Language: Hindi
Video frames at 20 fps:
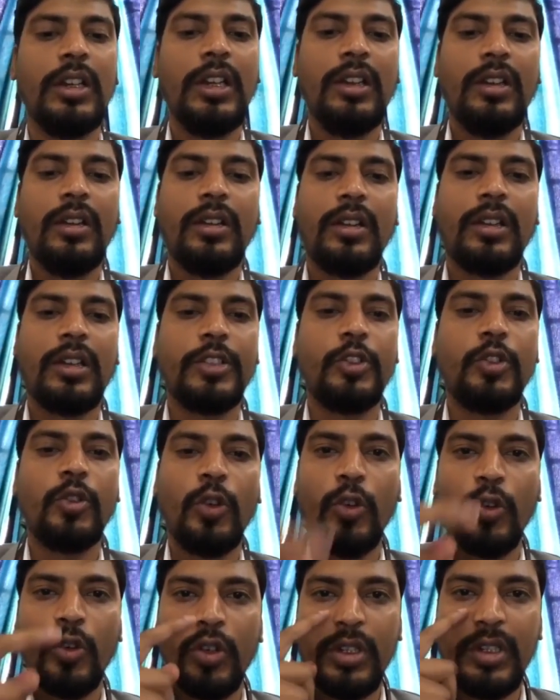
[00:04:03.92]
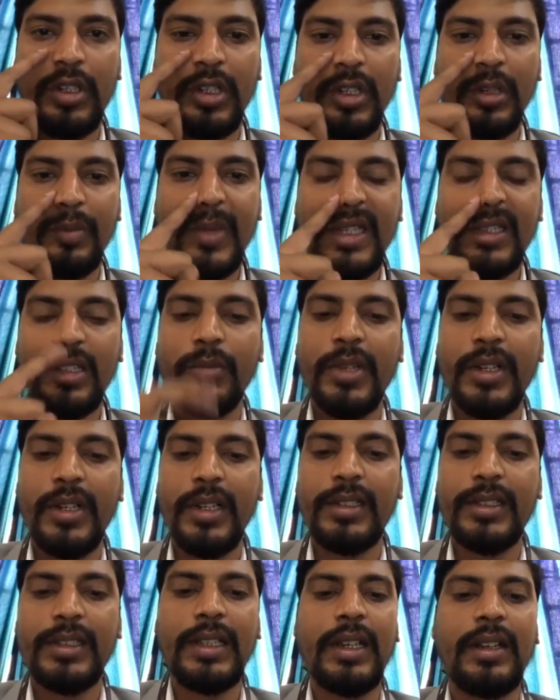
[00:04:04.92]
जो लोग
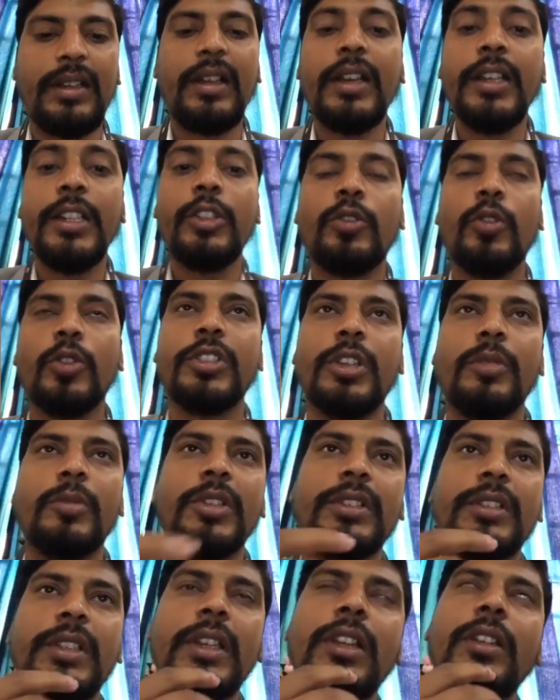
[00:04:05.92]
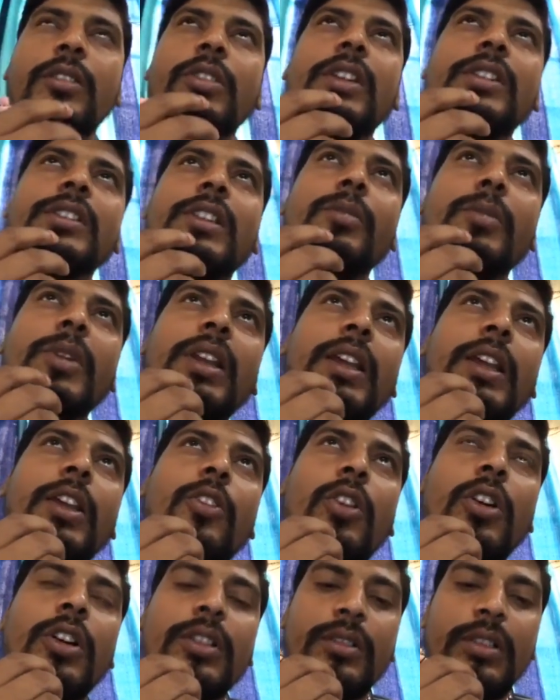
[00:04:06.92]
मैथमेटिक्स या गणित को समझते हैं दरअसल मेरा एक
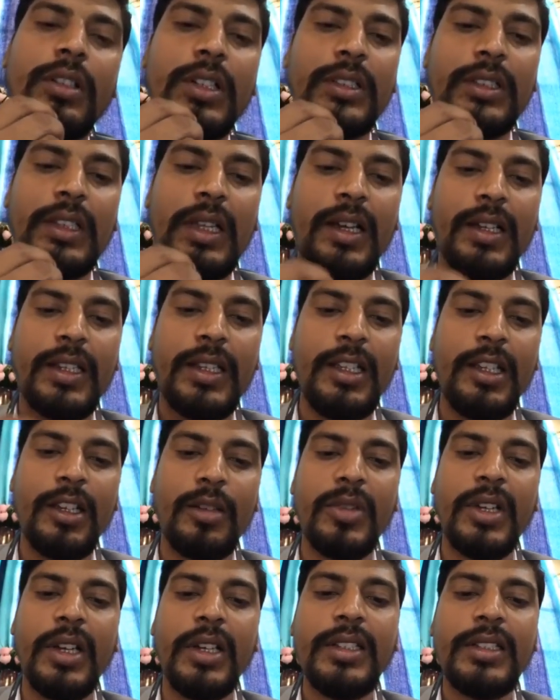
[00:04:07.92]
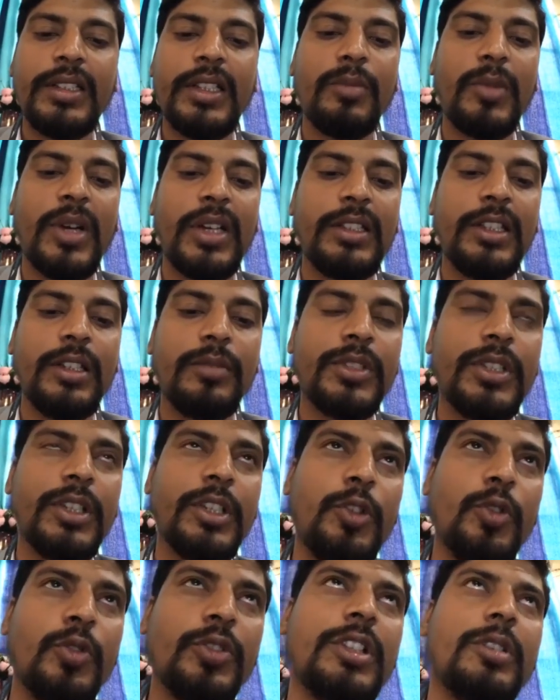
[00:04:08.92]
और था कि हम गणित के माध्यम से क्यों
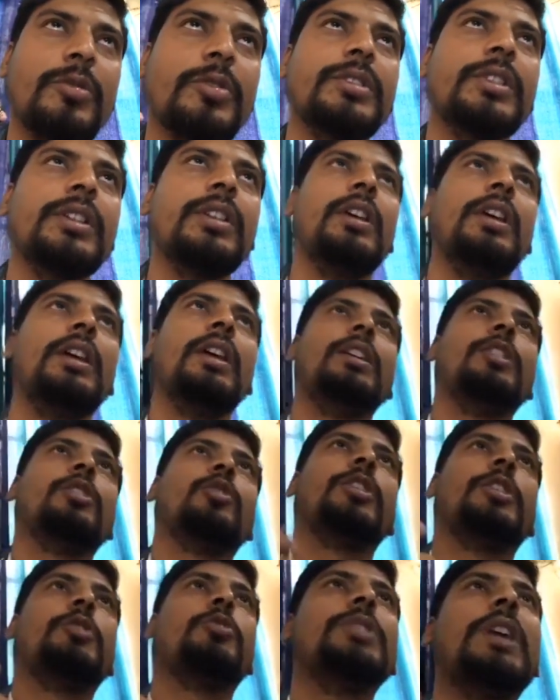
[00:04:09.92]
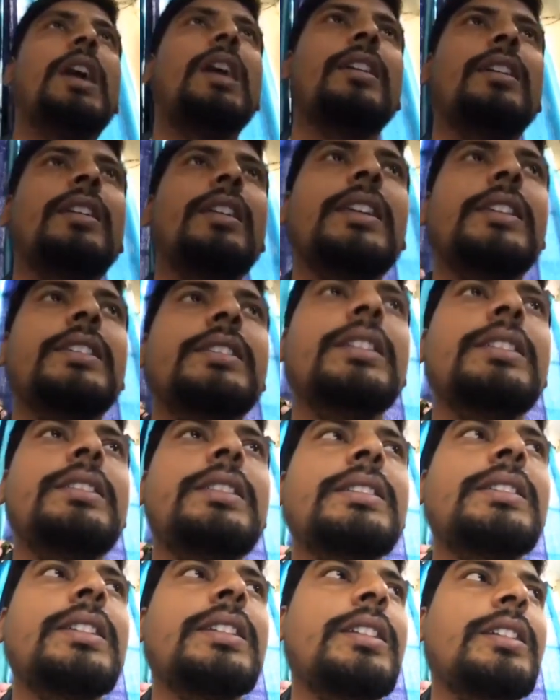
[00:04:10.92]
समझें तो एक उदाहरण लीजिए
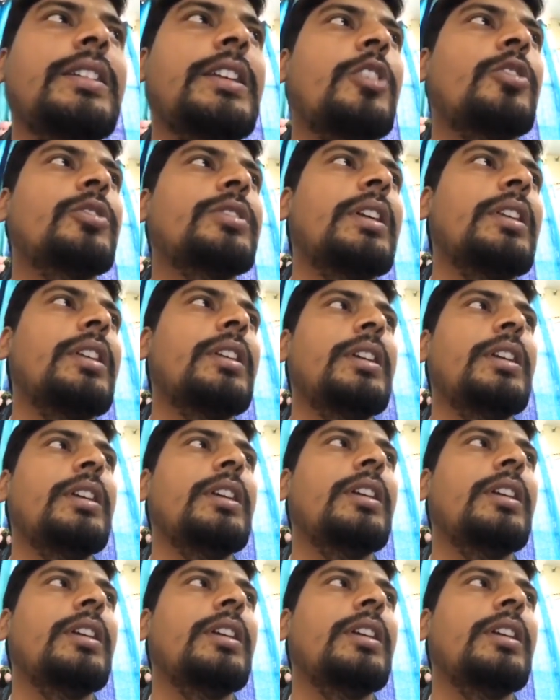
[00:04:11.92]
जैसे कि क्या होता है ना कि